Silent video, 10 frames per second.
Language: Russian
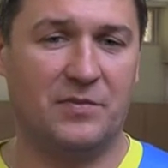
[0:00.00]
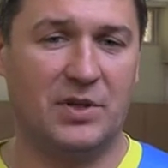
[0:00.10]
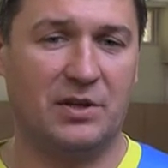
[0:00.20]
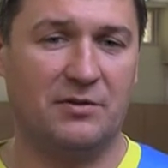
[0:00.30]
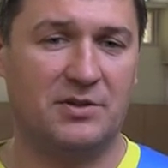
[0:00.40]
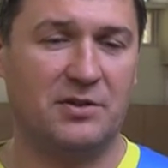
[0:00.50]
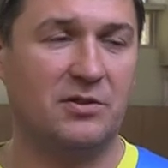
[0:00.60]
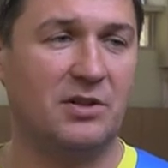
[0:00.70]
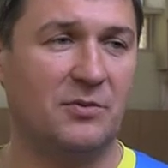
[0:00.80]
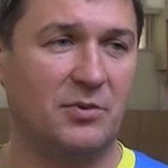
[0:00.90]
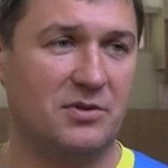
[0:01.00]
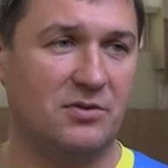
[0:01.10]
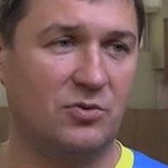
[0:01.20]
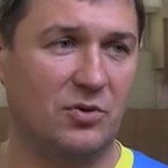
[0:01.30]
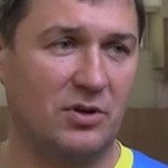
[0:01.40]
такие восстановительные
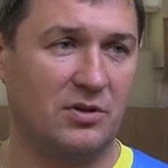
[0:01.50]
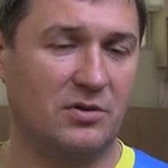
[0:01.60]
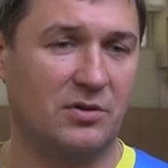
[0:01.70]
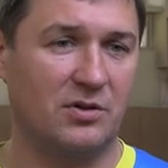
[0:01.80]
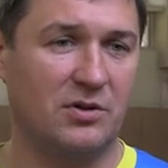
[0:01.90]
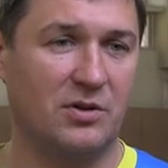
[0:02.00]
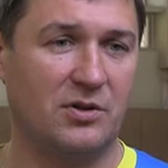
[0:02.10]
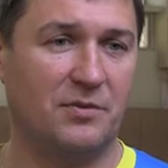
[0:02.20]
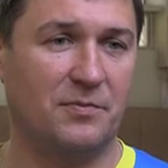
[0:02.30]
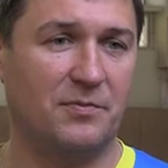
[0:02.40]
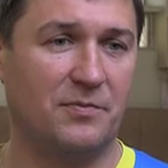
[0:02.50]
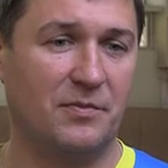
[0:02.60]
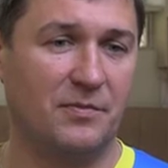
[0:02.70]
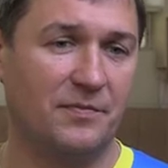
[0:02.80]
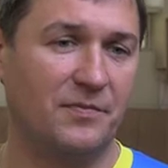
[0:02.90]
процедуры, э,
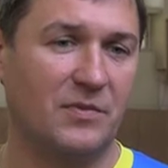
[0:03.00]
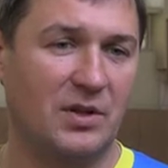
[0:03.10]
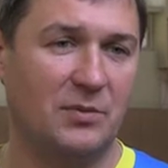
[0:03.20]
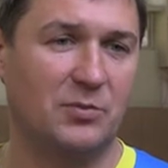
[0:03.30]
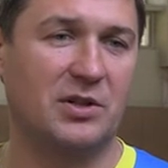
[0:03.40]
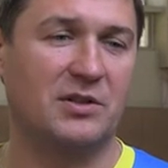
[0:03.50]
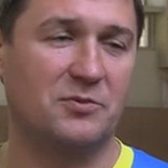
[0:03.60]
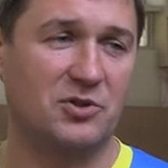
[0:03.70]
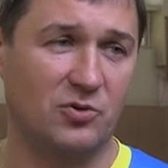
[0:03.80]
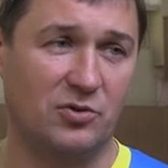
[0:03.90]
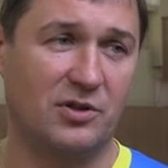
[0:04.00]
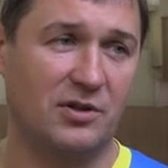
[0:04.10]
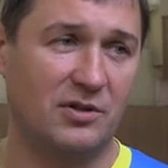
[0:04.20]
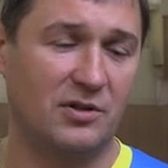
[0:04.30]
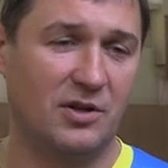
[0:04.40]
именно
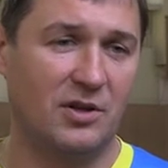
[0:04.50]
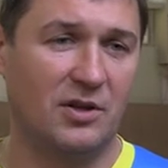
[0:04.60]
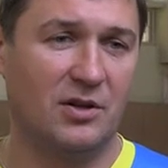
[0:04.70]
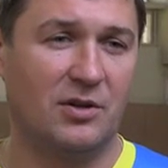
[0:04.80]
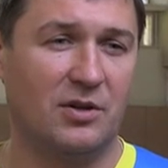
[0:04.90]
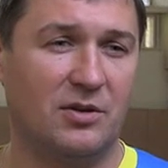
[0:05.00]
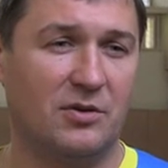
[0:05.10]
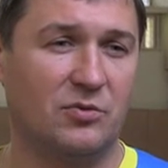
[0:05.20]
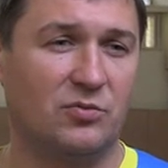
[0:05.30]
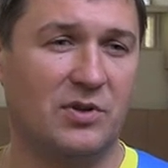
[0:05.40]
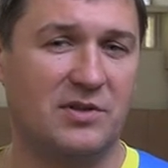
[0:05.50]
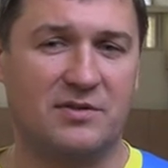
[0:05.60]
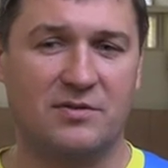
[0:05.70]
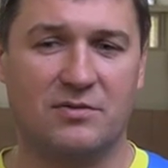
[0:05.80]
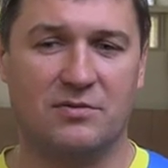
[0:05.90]
адаптационные. Э, у
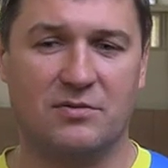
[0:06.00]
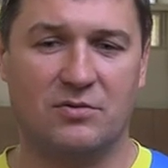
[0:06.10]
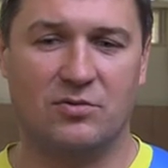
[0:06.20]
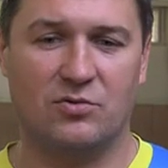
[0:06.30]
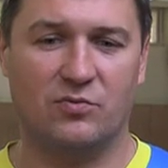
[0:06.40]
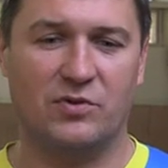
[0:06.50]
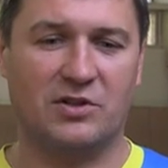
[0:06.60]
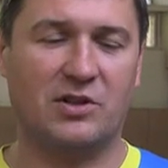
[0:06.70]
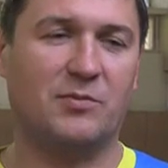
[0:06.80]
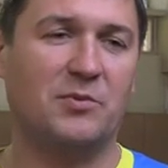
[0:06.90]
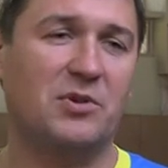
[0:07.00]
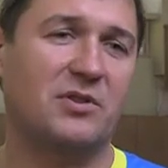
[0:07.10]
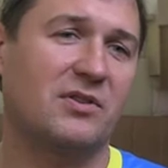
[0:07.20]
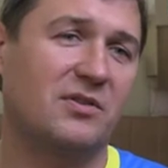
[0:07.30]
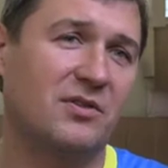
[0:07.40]
нас ну, в некоторых моментах,